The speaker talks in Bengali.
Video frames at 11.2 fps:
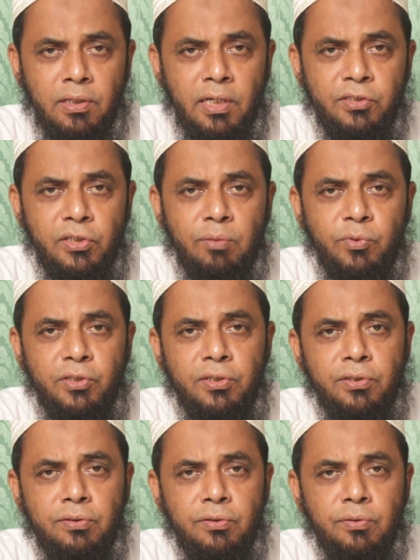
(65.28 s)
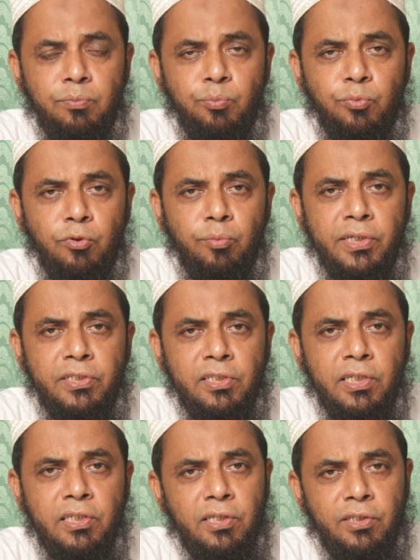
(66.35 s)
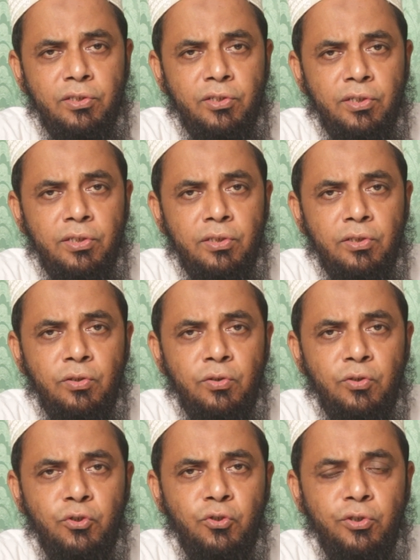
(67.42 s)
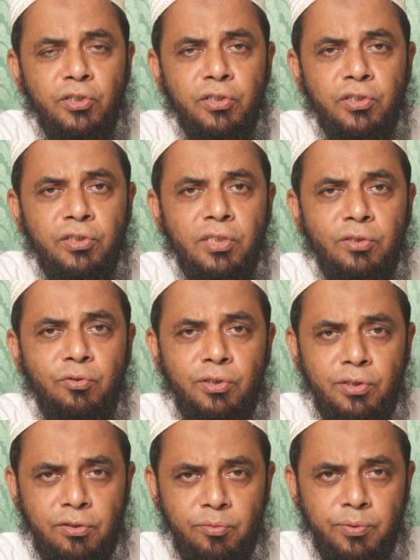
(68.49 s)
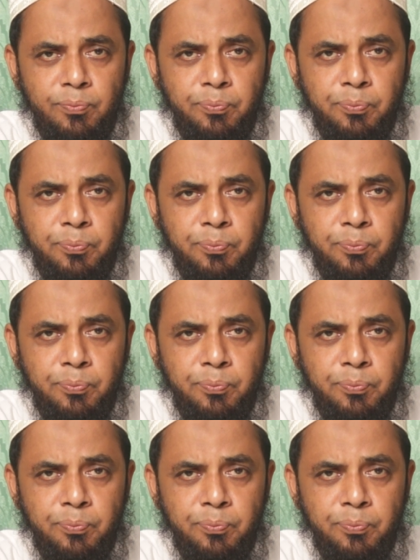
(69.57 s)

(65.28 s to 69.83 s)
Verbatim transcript: কাজে আমাদের প্রোবায়োটিকের ক্ষেত্রে সঠিক সিদ্ধান্ত নিতে হবে